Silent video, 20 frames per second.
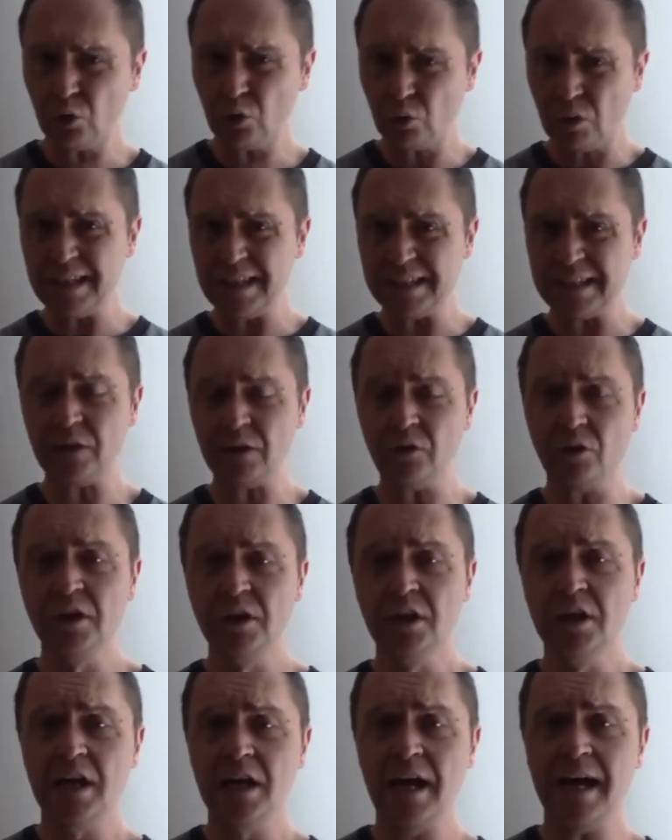Tu hai iniziato
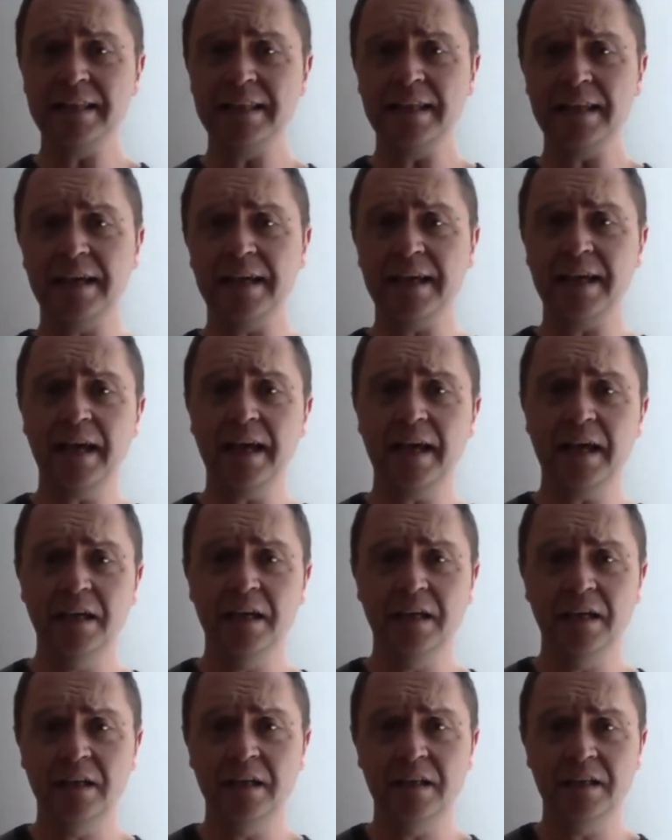a dire
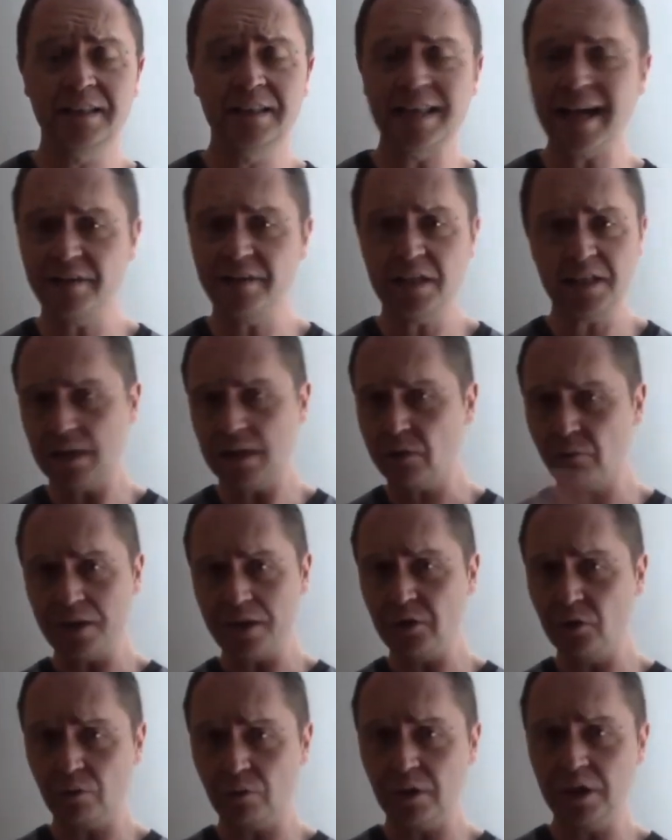che eh, stavi
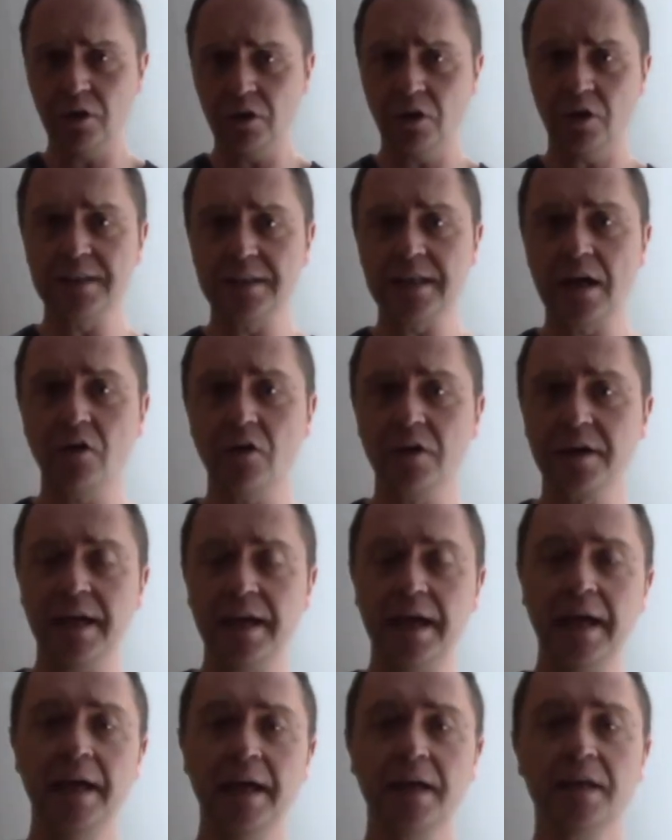seguendo qualcosa o
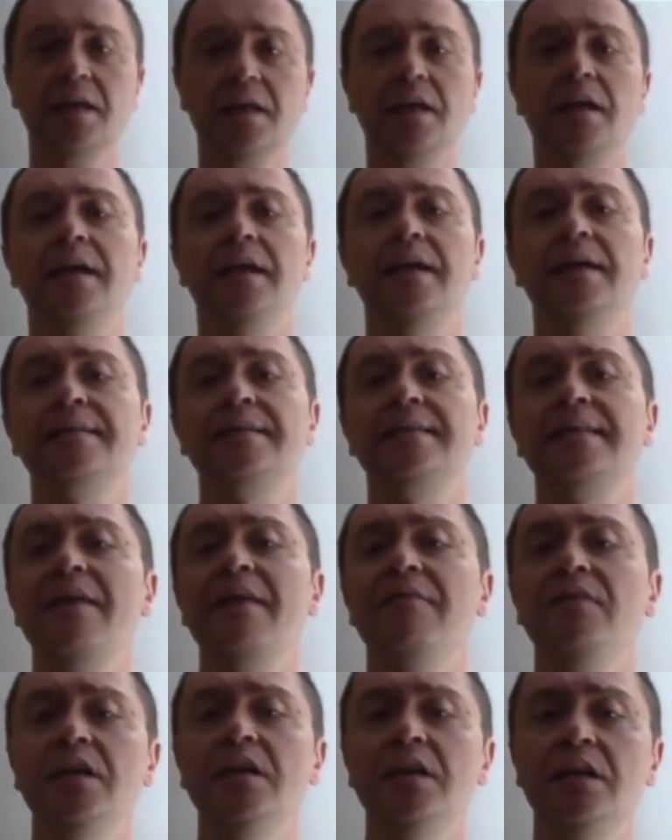che eh,
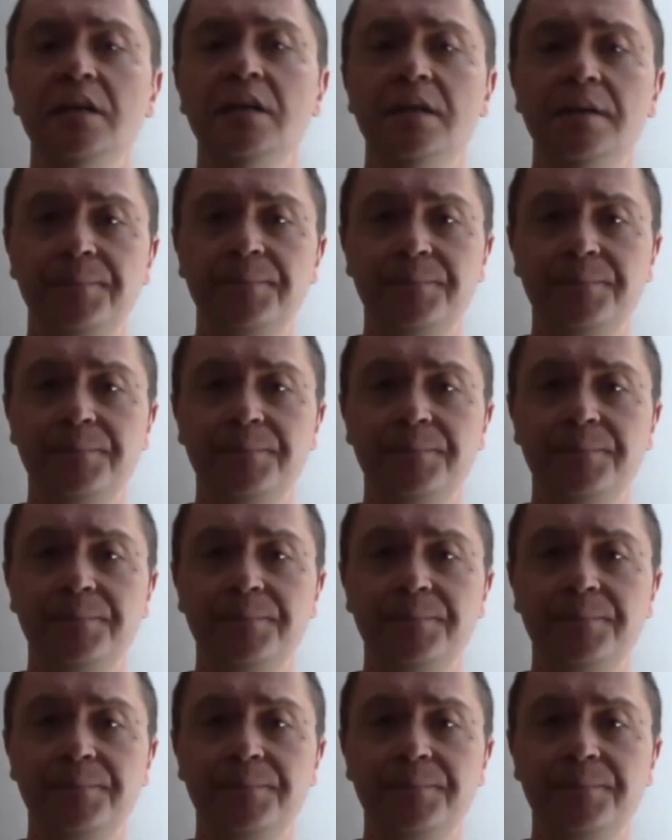stavi...